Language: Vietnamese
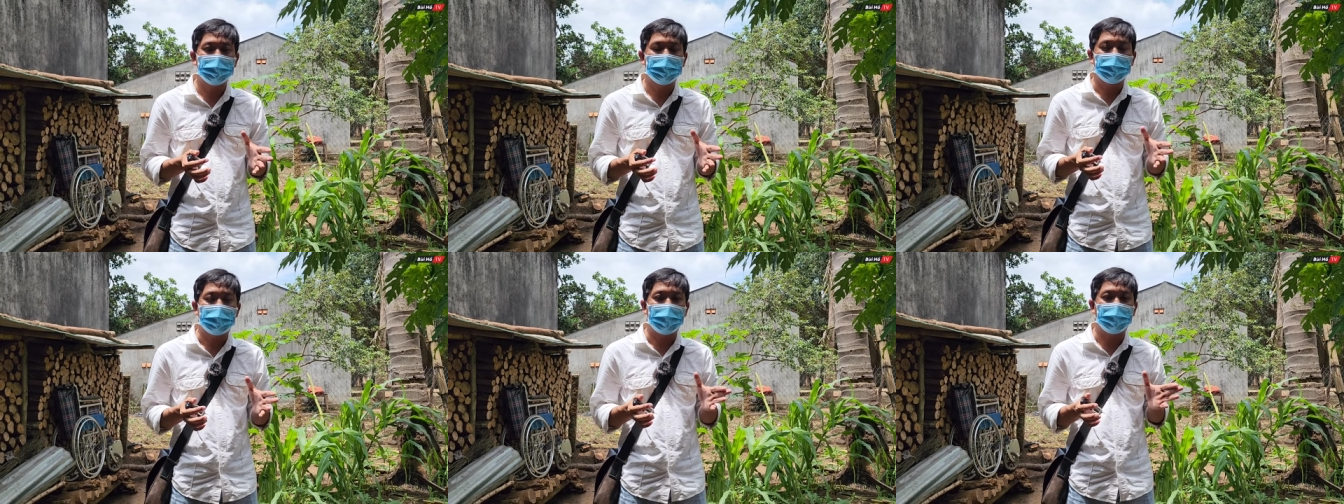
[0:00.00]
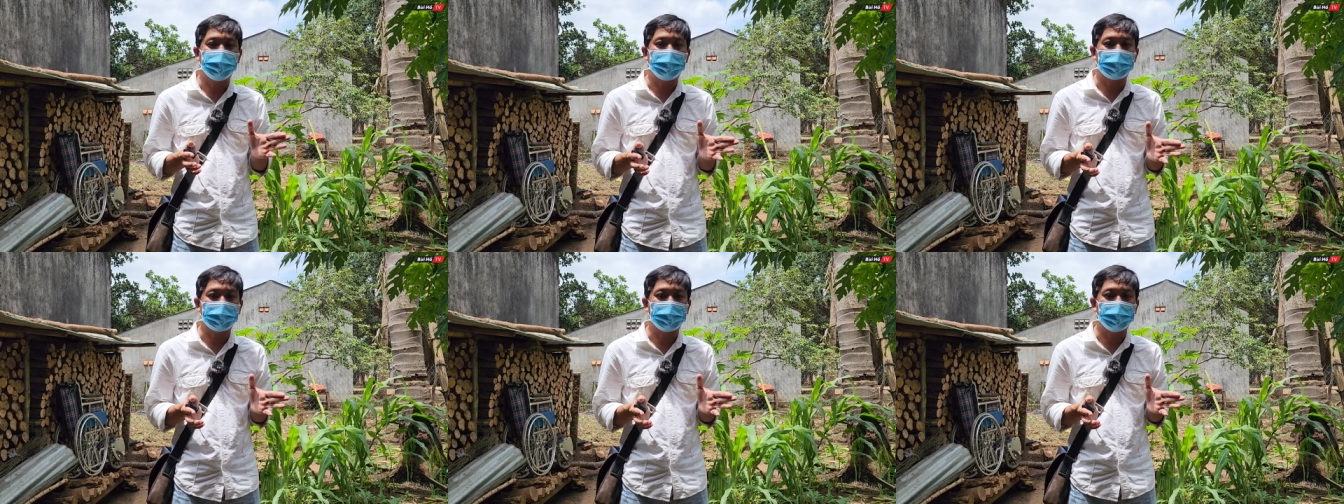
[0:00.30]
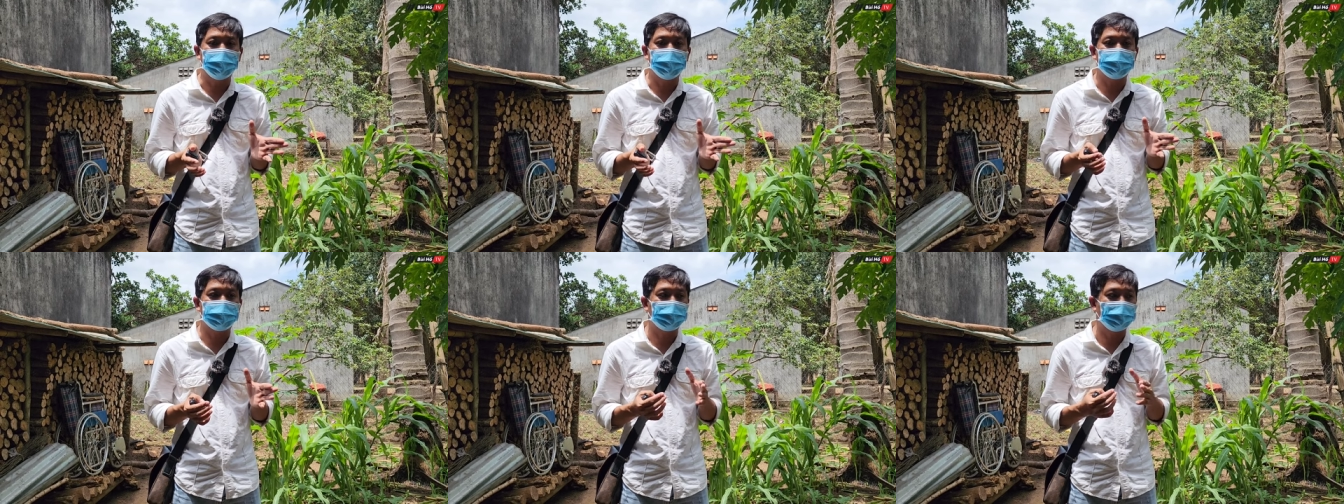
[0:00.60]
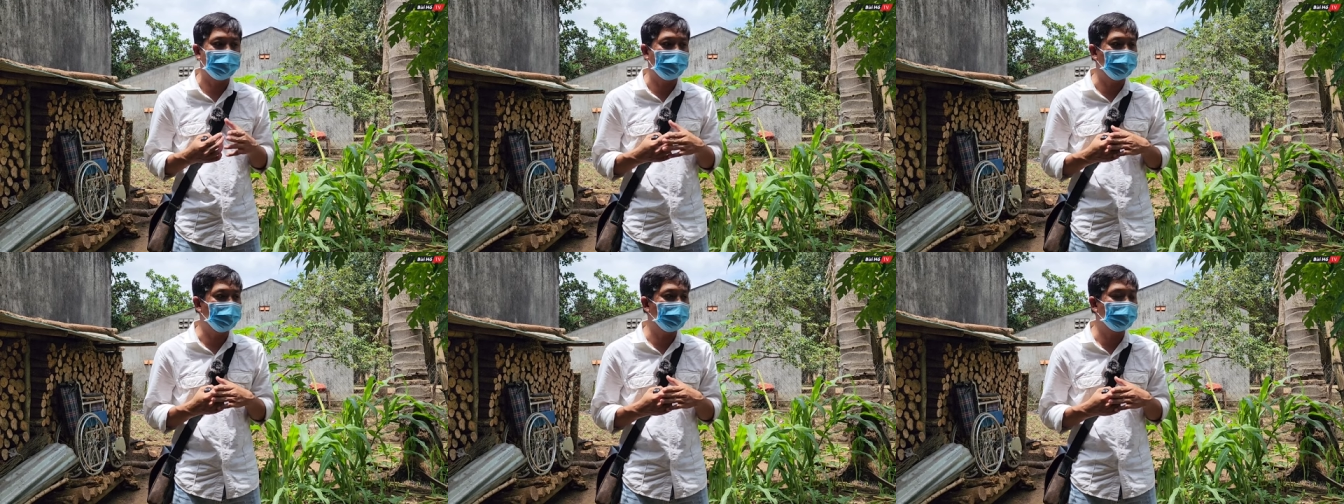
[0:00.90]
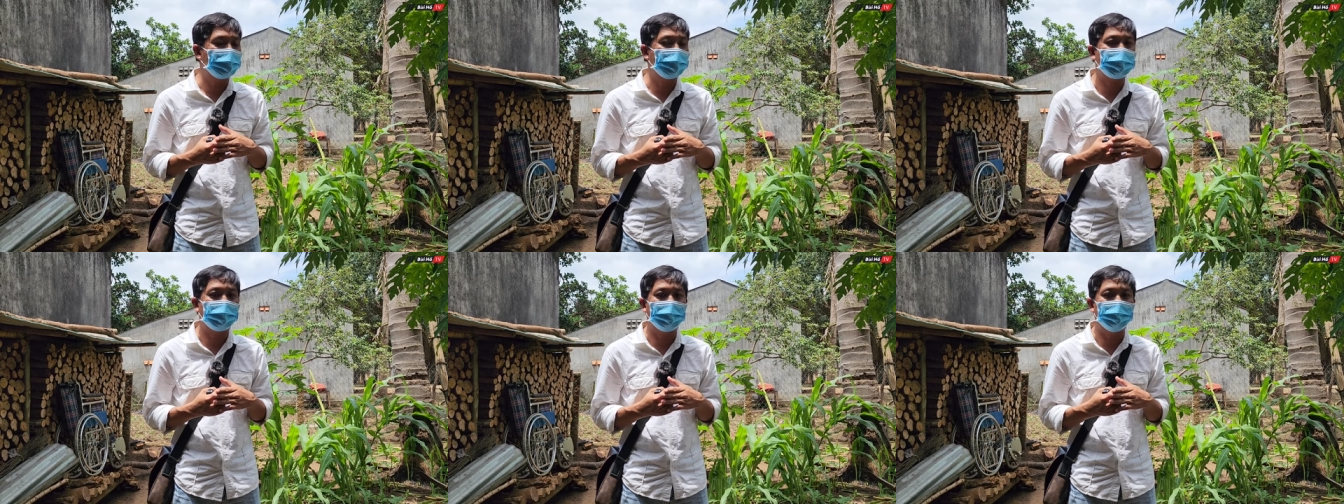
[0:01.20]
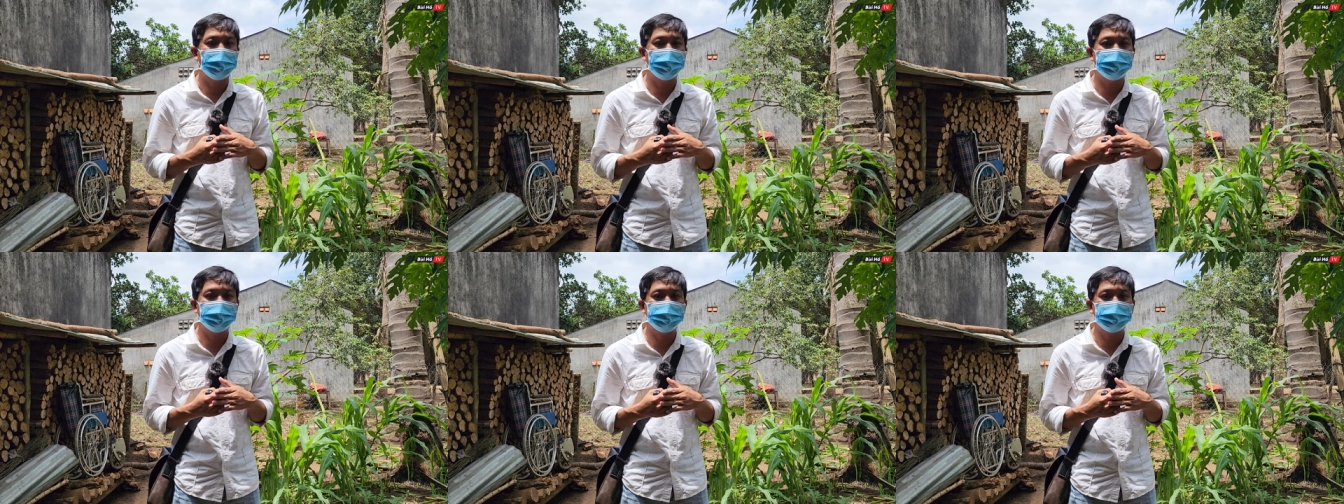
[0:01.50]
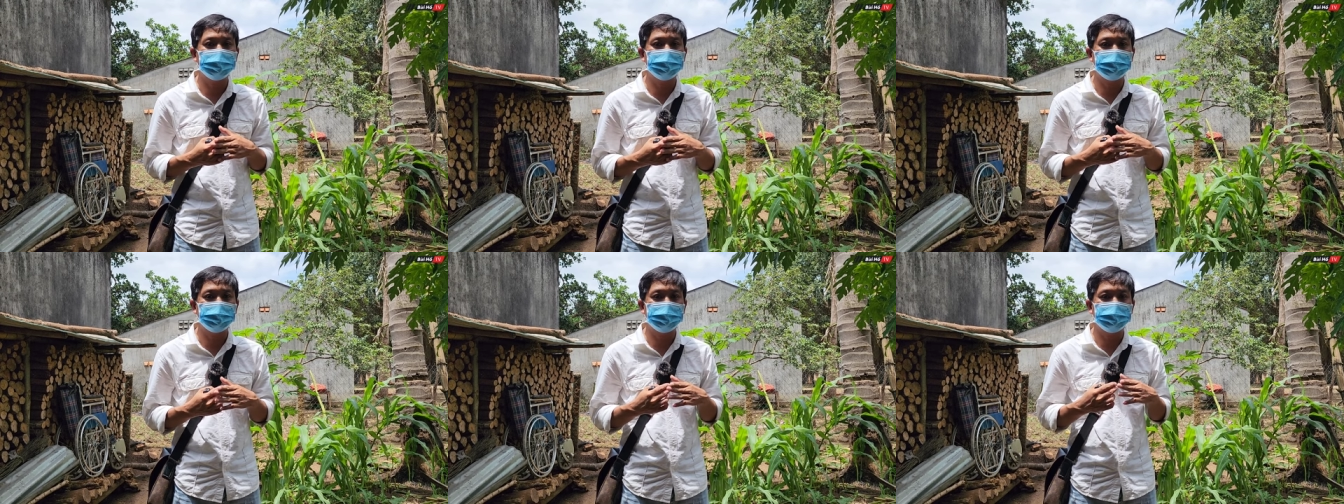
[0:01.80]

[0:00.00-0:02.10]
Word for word: ông bà cụ chịu với cái cảnh